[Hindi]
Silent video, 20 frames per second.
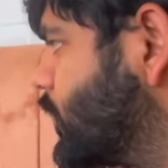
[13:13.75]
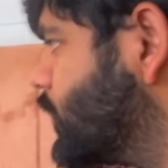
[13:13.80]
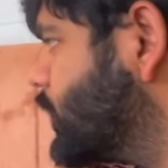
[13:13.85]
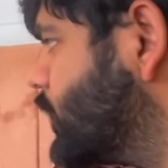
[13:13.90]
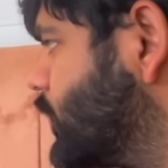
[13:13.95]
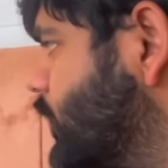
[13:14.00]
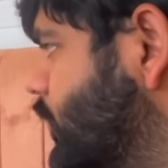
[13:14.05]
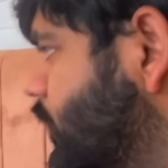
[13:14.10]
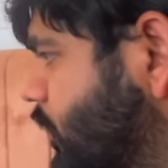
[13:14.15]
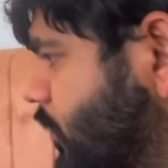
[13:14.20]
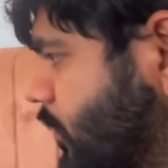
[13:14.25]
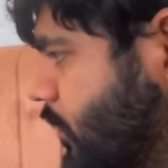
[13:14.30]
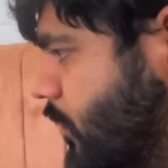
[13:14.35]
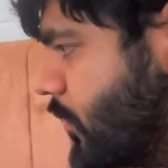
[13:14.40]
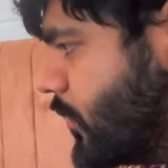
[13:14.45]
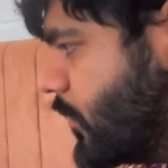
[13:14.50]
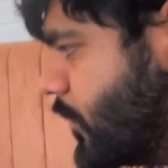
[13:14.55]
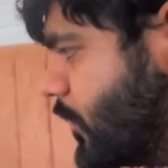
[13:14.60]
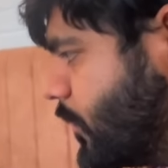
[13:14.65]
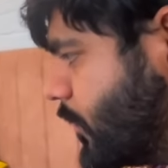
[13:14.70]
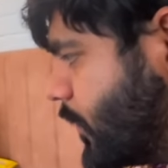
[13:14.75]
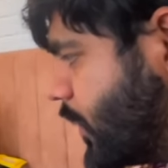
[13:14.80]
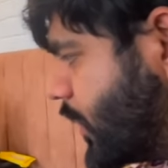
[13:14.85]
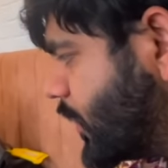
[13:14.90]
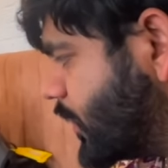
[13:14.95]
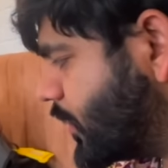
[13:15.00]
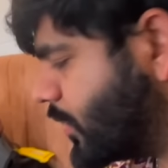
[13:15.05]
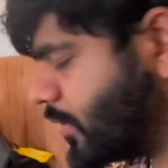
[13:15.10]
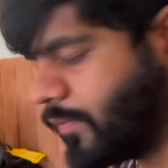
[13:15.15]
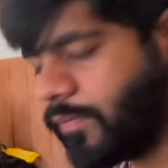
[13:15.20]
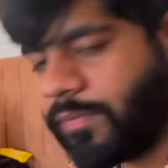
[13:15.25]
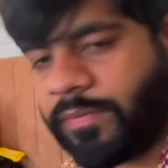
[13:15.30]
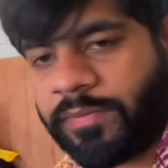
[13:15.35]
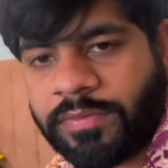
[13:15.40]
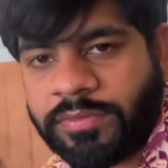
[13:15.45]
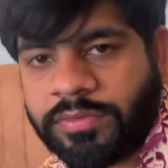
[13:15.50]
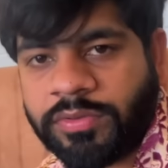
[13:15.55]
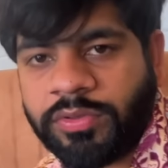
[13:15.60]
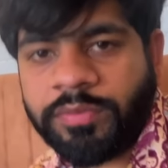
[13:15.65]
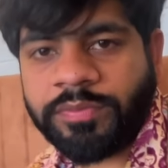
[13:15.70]
मैं दोबारा कर दूंगा
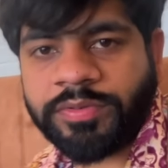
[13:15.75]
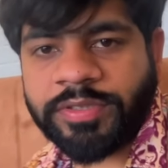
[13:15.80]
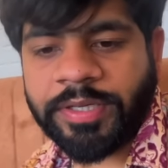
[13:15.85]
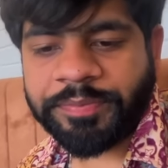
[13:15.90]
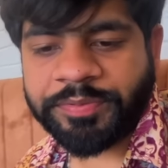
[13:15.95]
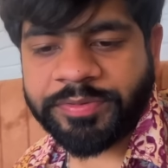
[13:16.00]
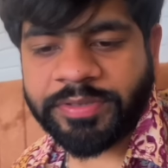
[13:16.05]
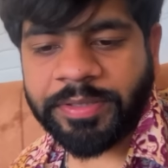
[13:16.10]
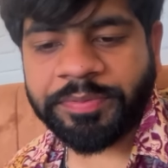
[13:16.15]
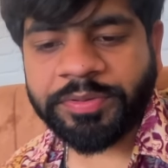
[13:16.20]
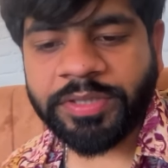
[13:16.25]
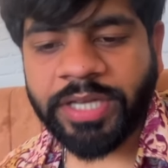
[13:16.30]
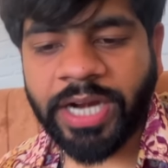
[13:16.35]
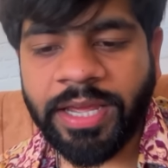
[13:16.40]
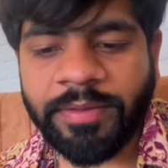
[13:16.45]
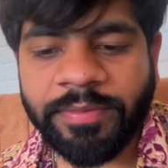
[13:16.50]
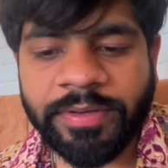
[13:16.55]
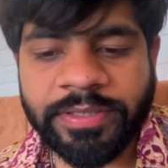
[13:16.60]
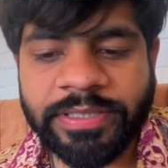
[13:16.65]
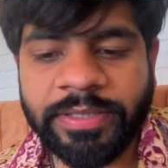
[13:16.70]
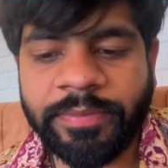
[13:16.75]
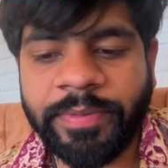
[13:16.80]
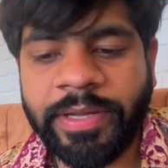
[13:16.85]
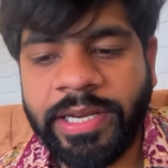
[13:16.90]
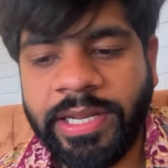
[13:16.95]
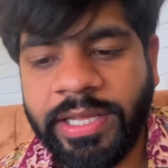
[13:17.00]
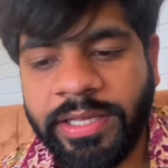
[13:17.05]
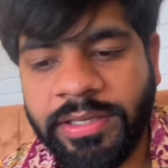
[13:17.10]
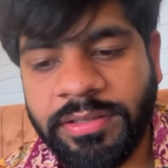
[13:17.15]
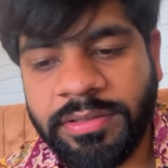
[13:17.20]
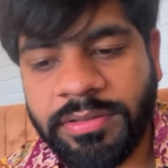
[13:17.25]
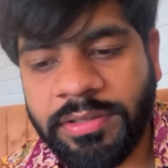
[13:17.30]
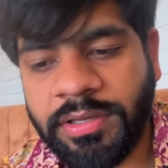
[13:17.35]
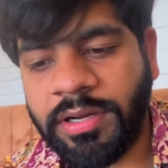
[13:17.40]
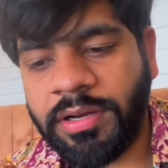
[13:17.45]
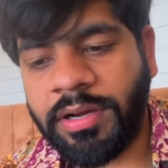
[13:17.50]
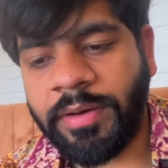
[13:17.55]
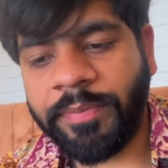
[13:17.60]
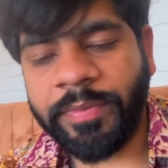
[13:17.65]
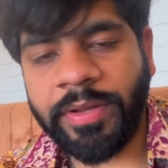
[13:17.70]
तुम सब सब्सक्राइबर से पहले
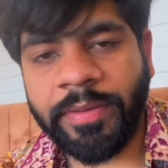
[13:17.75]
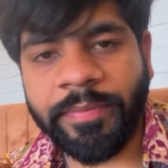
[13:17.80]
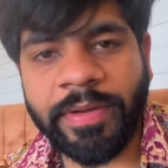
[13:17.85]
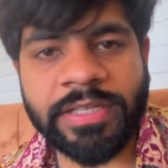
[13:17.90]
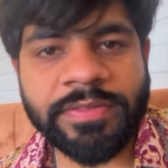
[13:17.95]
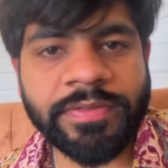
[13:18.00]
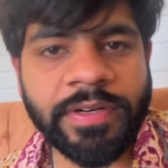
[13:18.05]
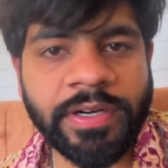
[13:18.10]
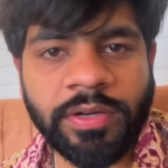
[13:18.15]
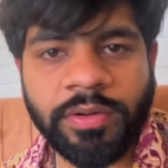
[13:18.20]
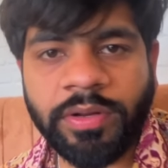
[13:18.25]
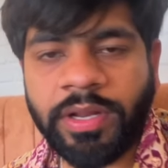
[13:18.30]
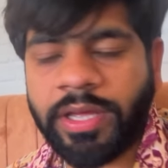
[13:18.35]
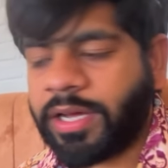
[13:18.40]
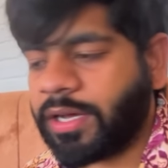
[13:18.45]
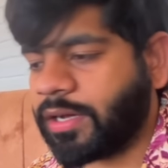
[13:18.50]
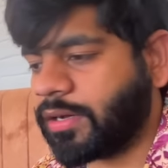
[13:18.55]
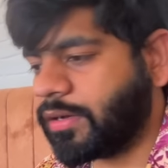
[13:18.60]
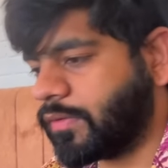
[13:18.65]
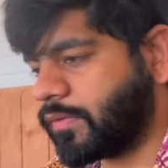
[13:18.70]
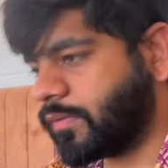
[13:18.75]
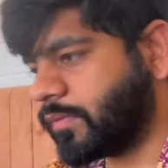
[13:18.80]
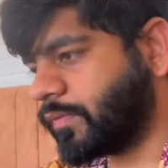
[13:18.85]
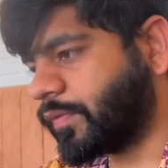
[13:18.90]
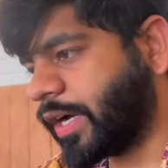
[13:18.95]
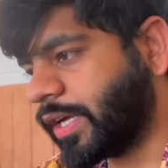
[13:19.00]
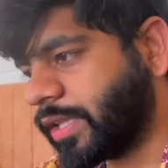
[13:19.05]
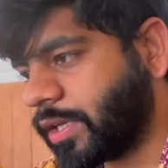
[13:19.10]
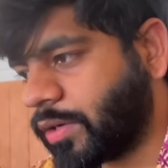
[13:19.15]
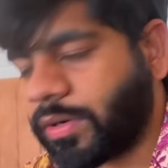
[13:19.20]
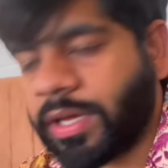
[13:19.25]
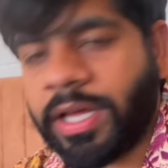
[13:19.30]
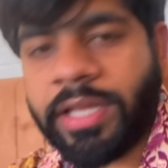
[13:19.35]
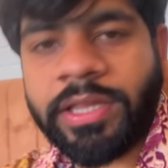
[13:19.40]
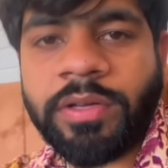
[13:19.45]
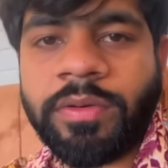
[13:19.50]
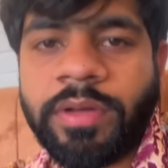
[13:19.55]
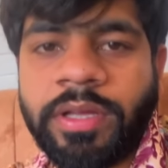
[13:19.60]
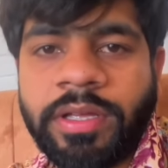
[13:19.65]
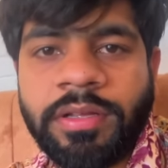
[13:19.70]
अपने बेस्ट फ्रेंड होने का फायदा उठाते
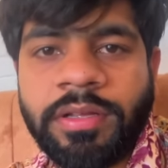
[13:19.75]
हुए